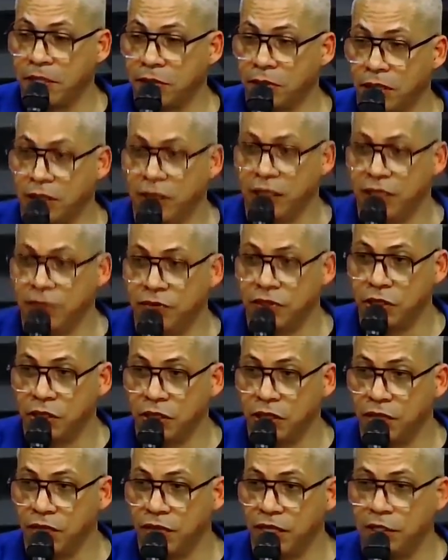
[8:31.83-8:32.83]
na televisão
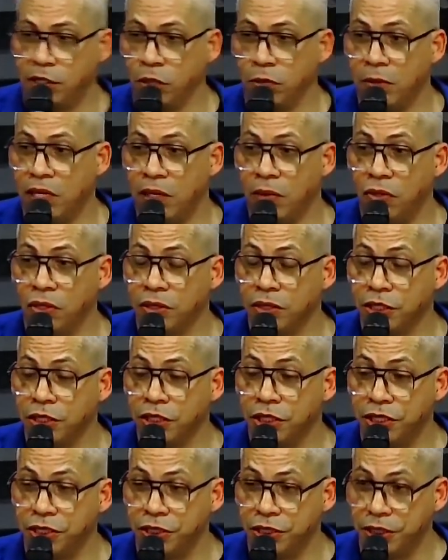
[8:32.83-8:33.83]
que vai ter uma onda
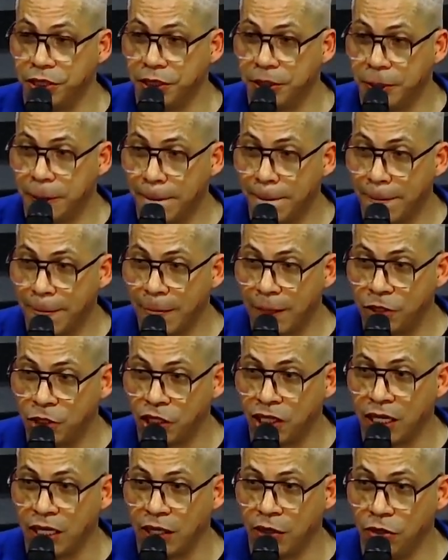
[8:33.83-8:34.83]
de, de, de
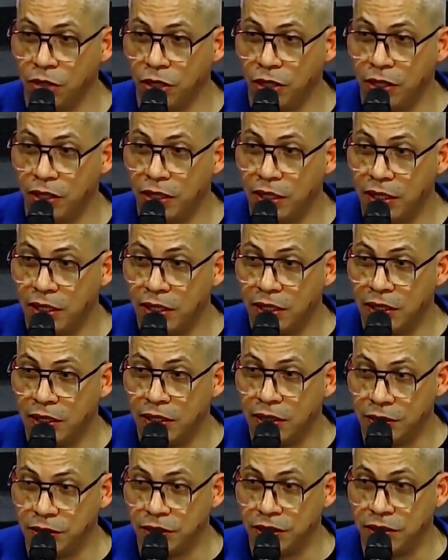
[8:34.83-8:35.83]
calor
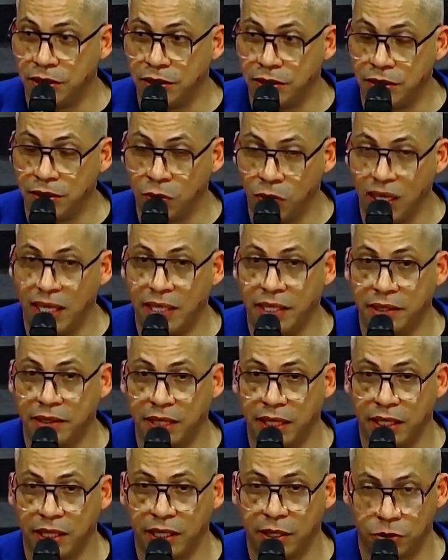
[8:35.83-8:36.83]
de 40
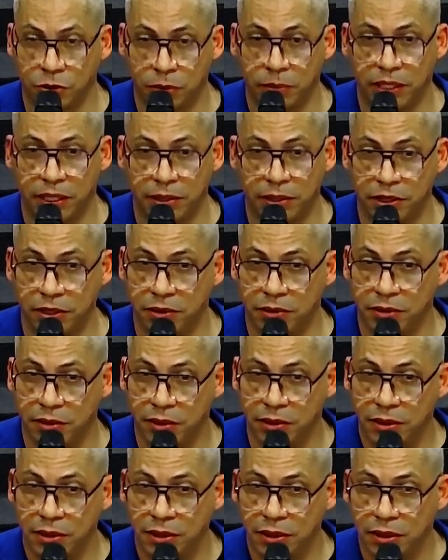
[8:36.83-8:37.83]
graus no Brasil?
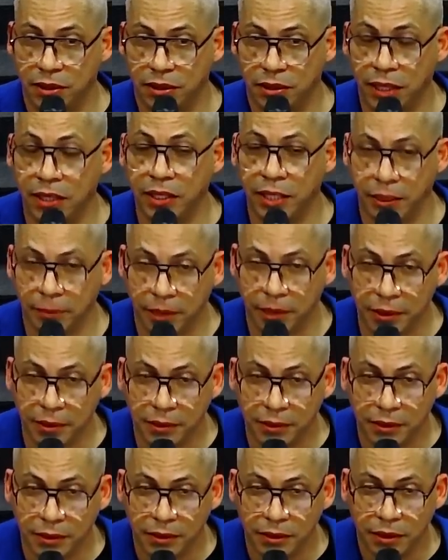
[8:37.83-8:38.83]
Quem lembra?
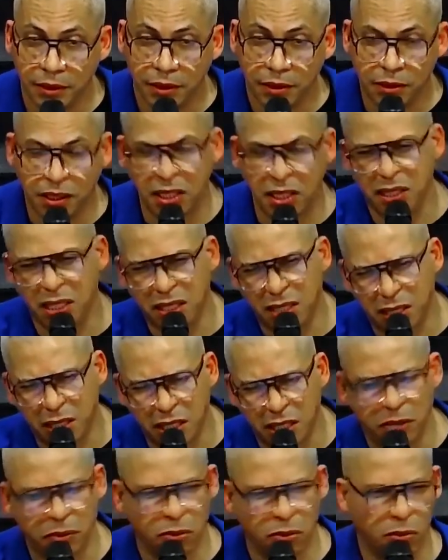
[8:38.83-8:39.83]

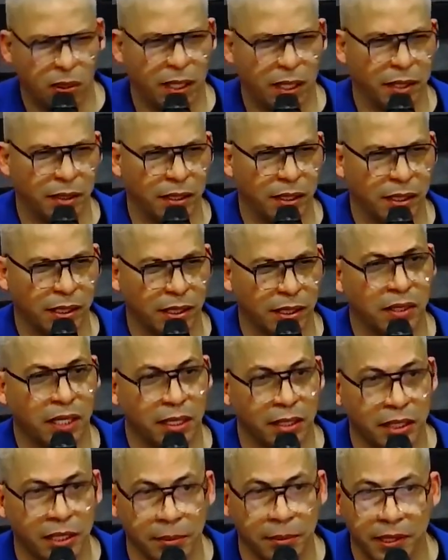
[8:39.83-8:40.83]
35, 40 graus, quem
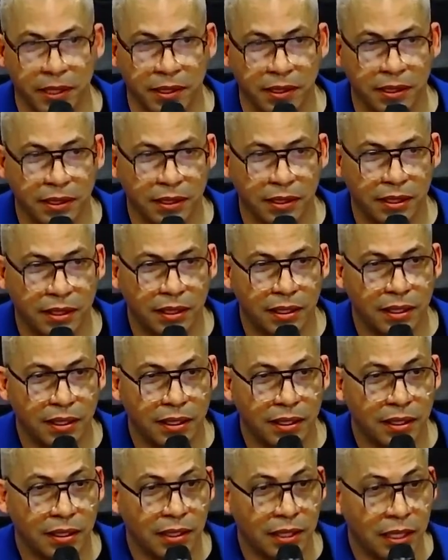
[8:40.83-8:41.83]
lembra?
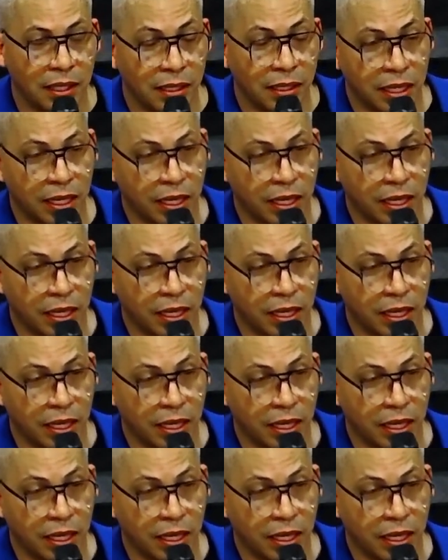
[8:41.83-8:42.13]
É